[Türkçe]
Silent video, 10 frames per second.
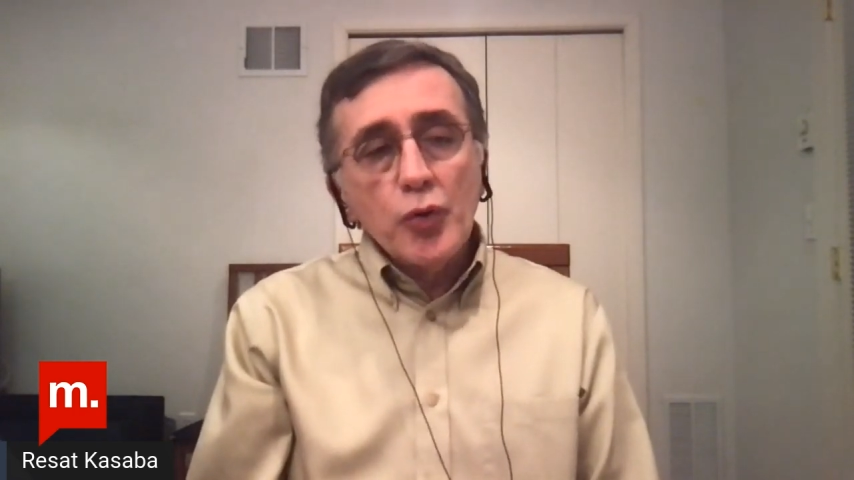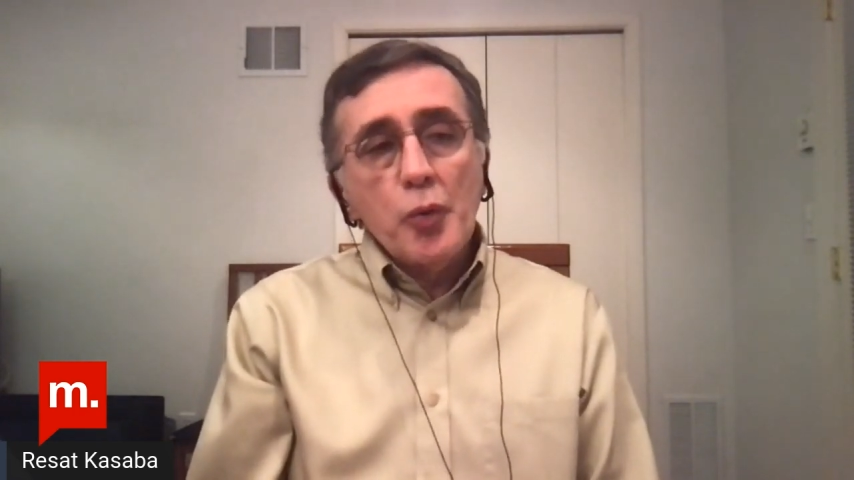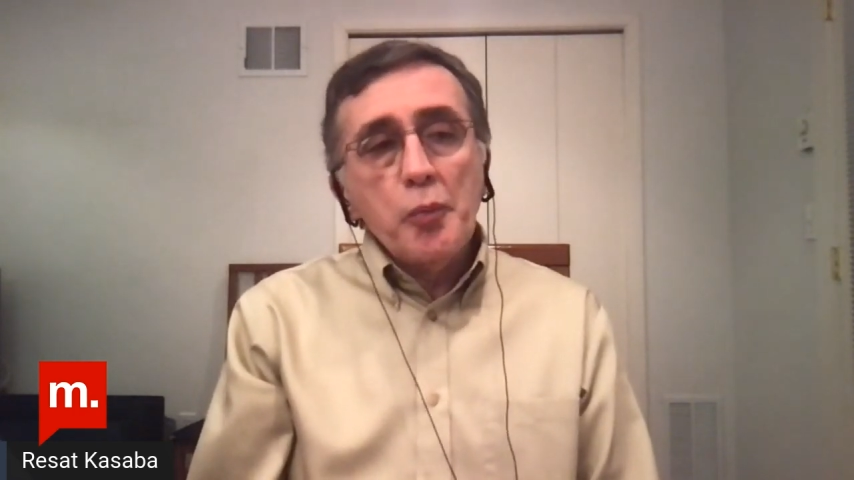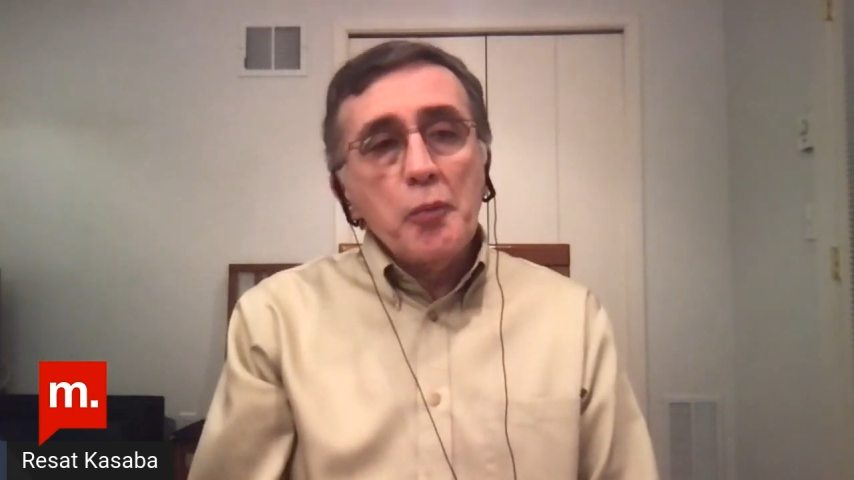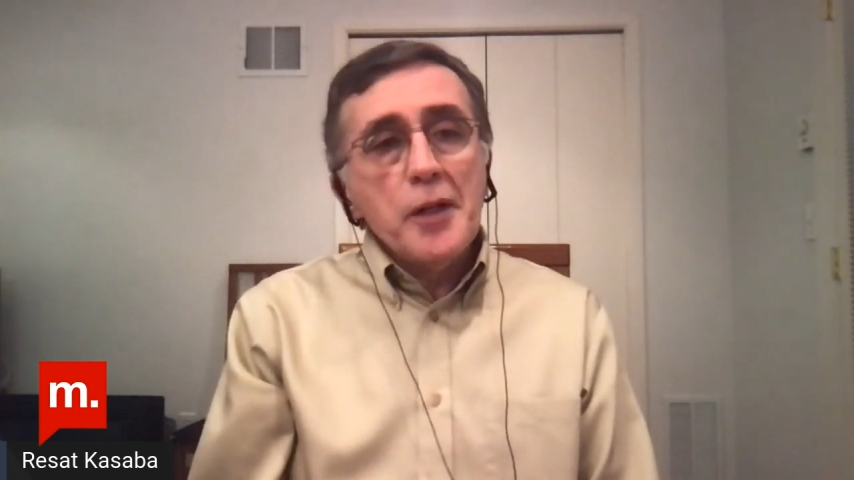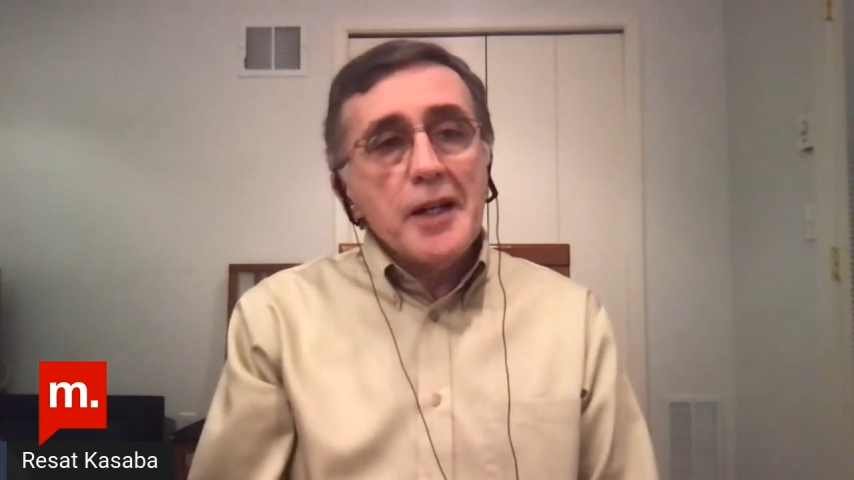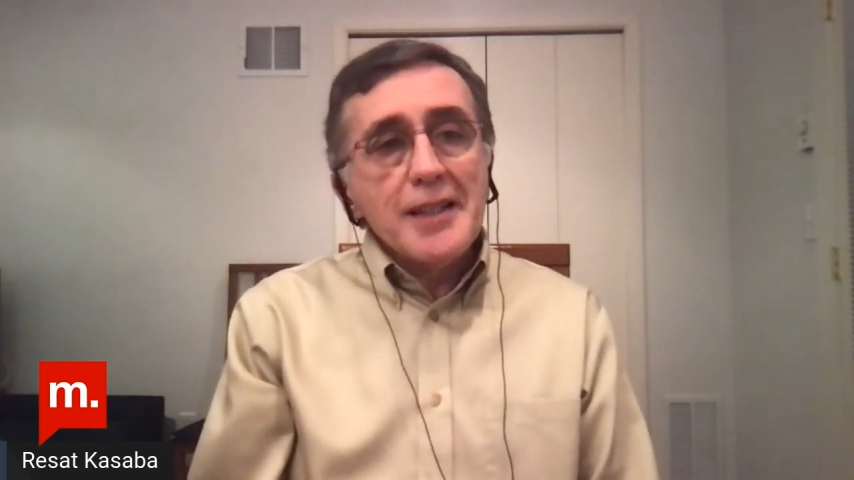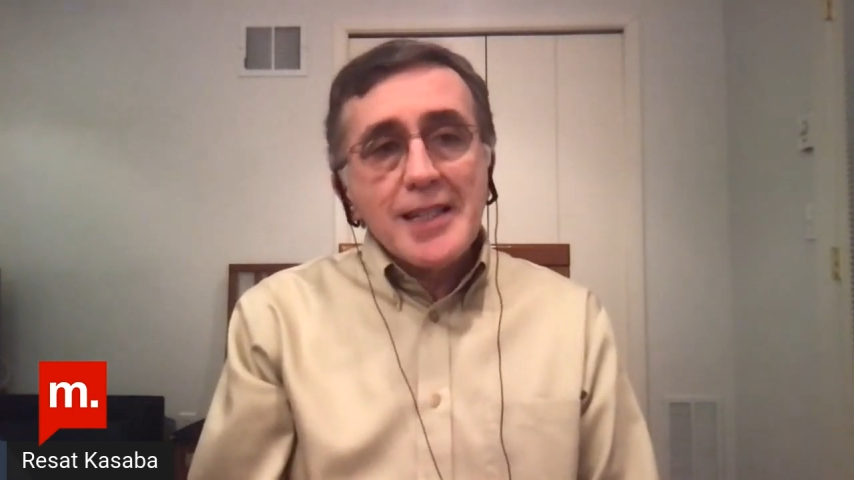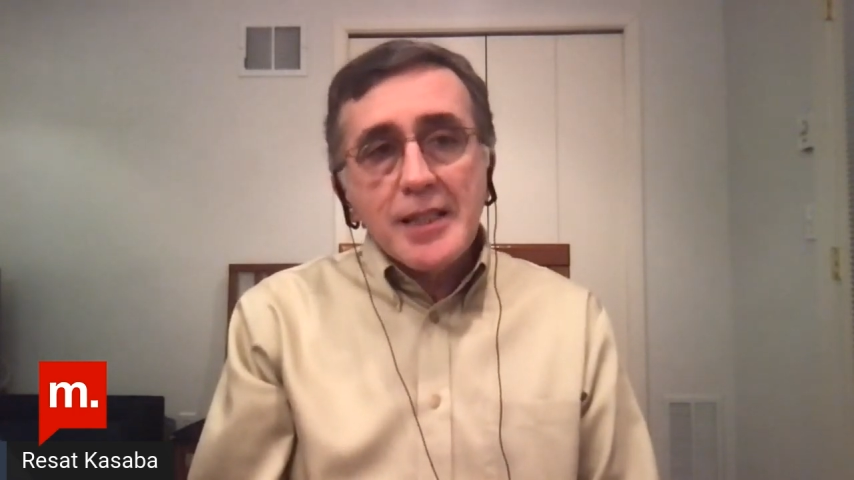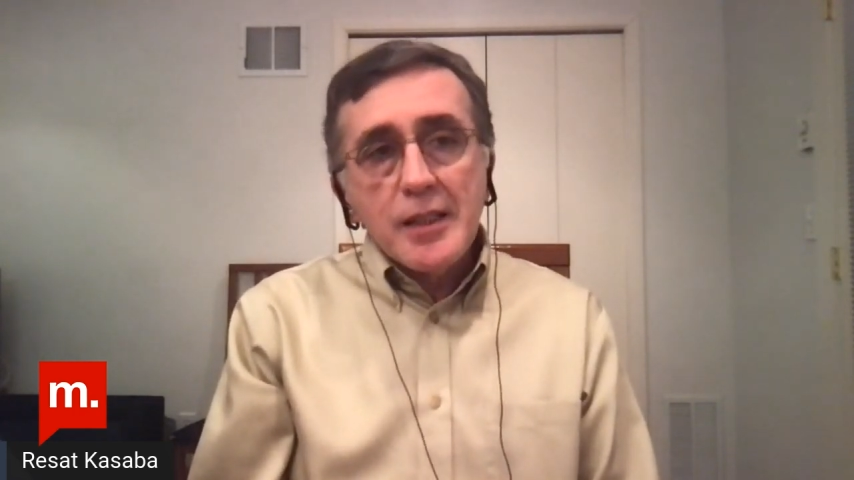toplumlar
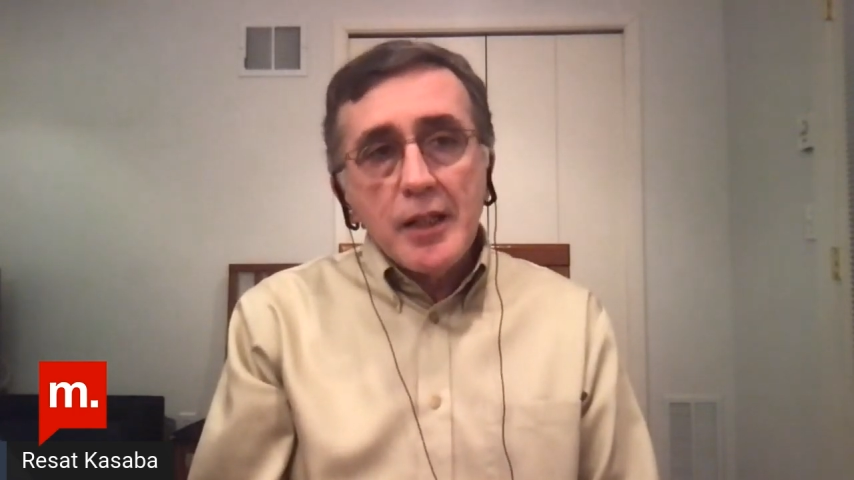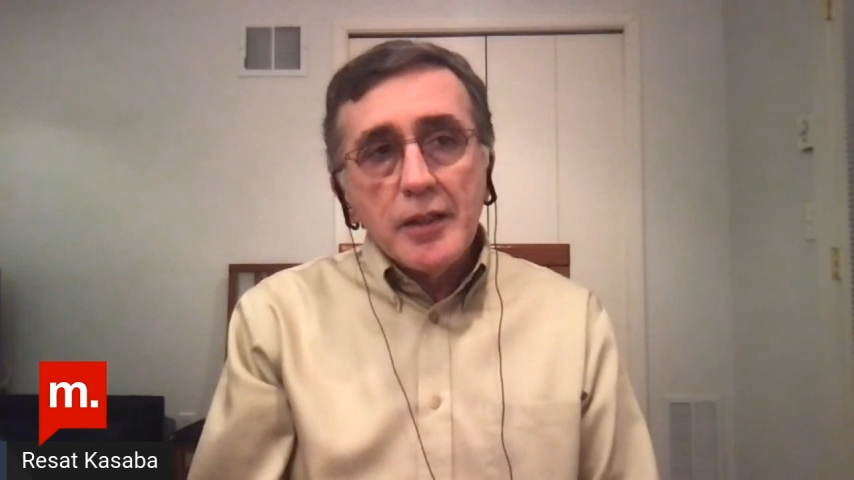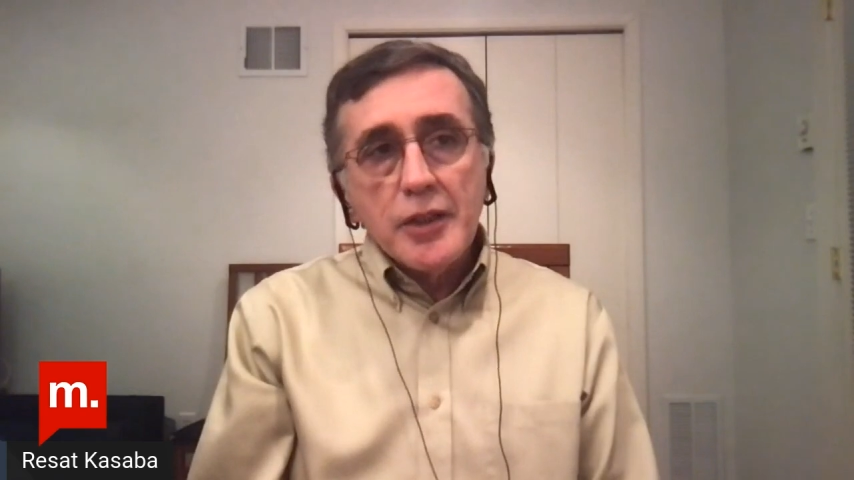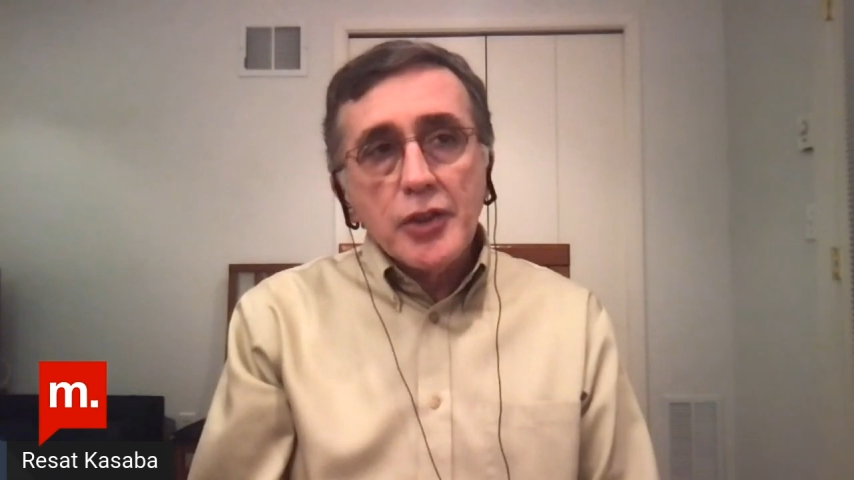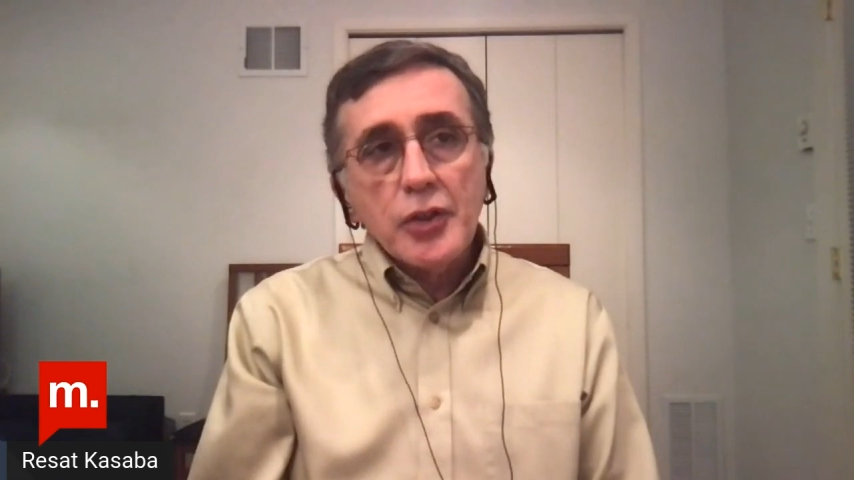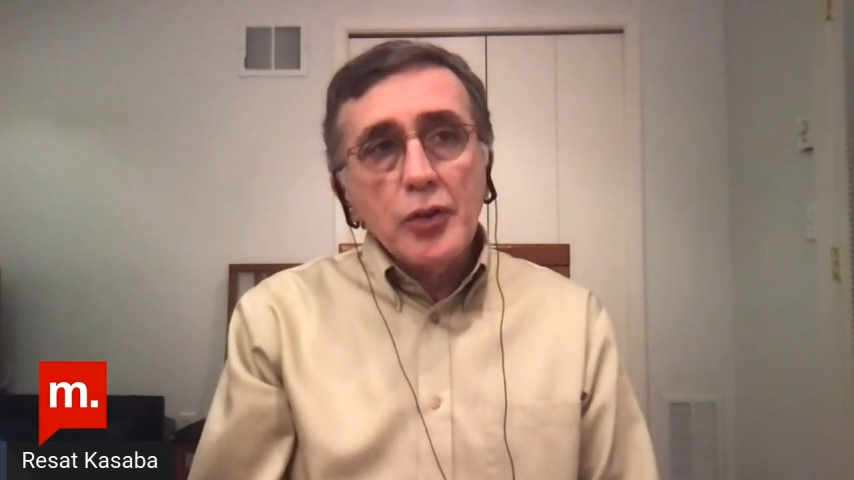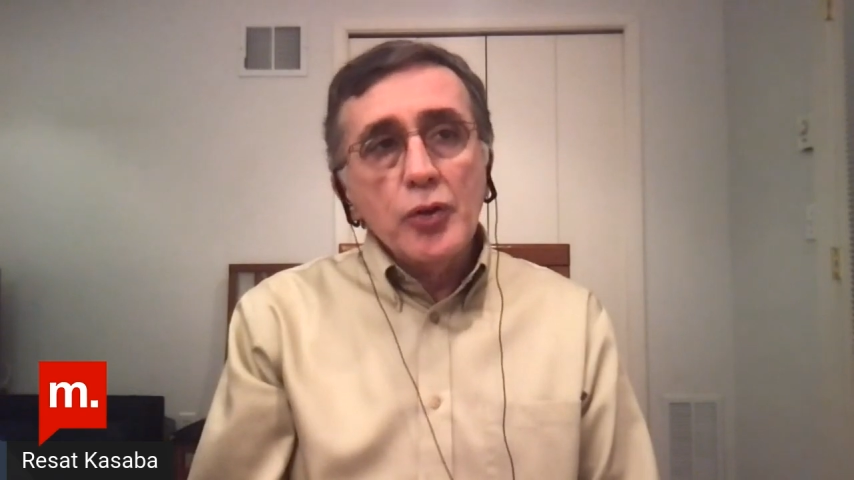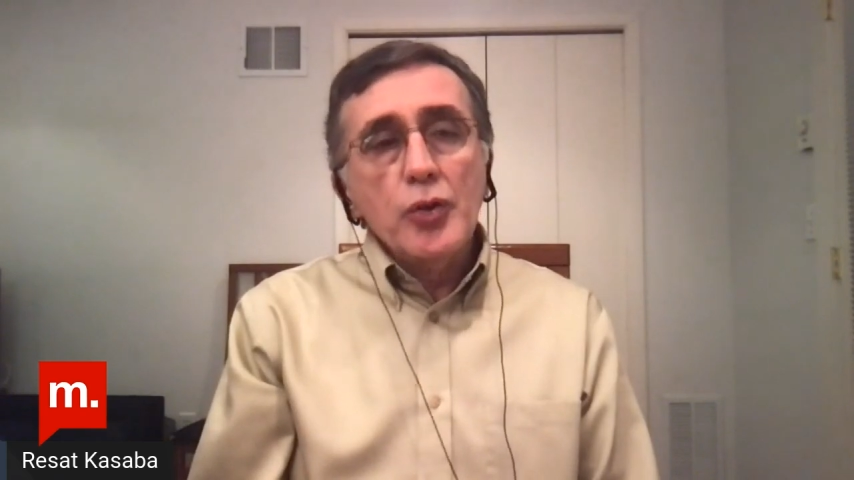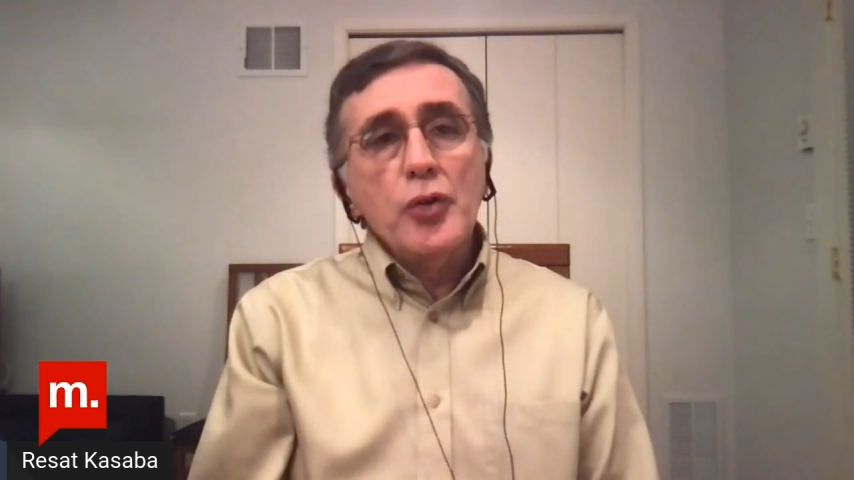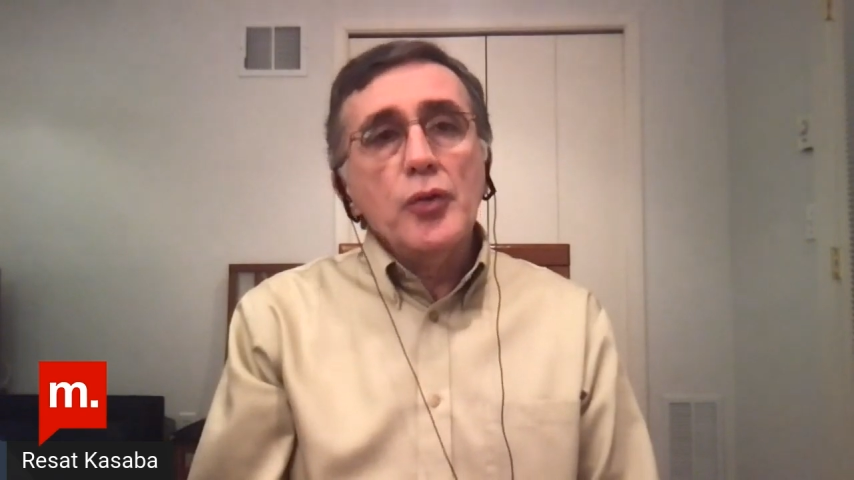nasıl
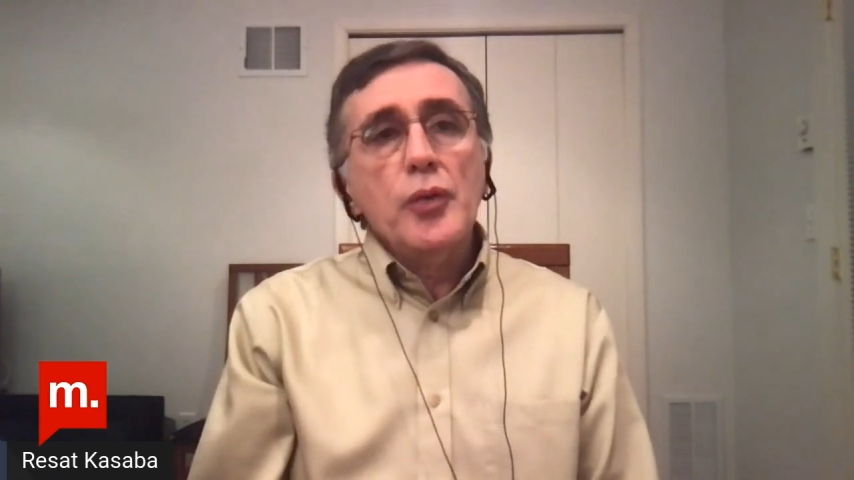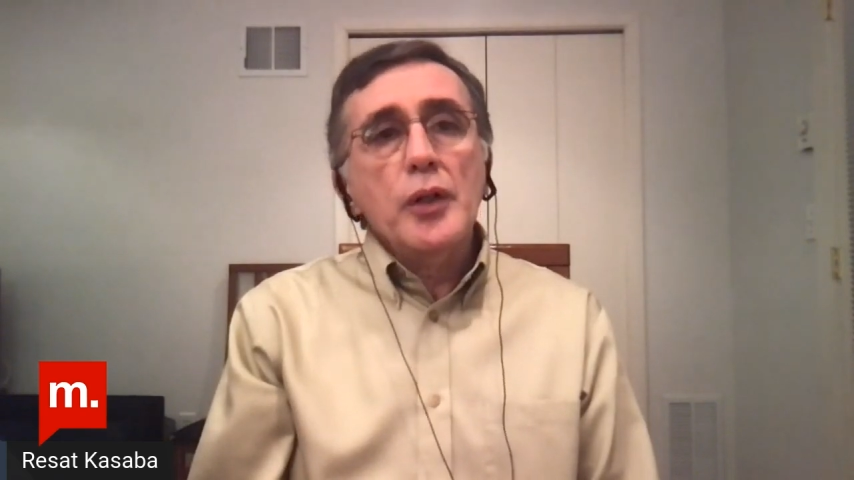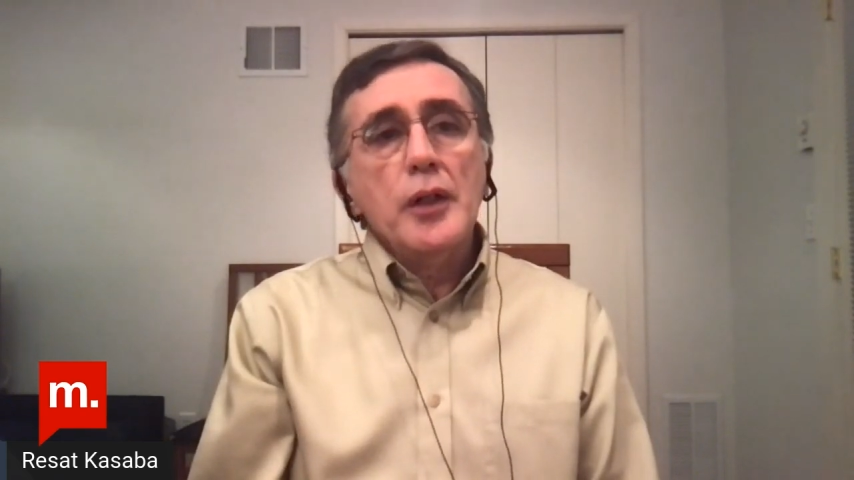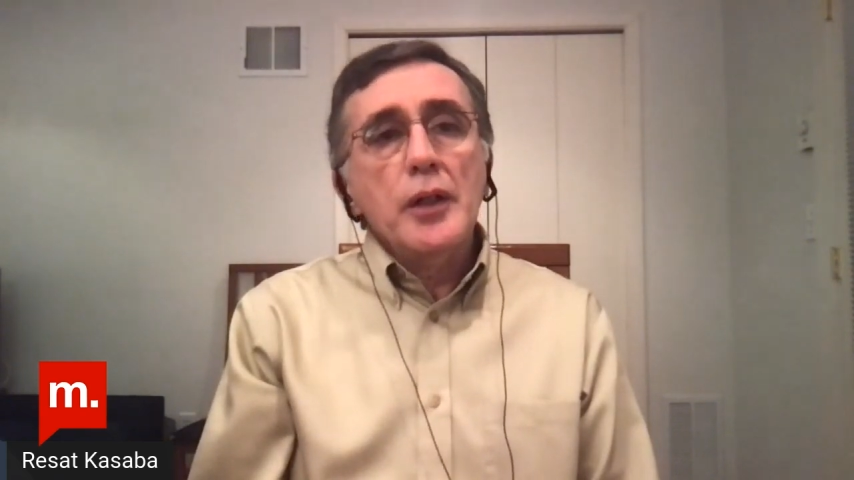anlaşılıyor, e,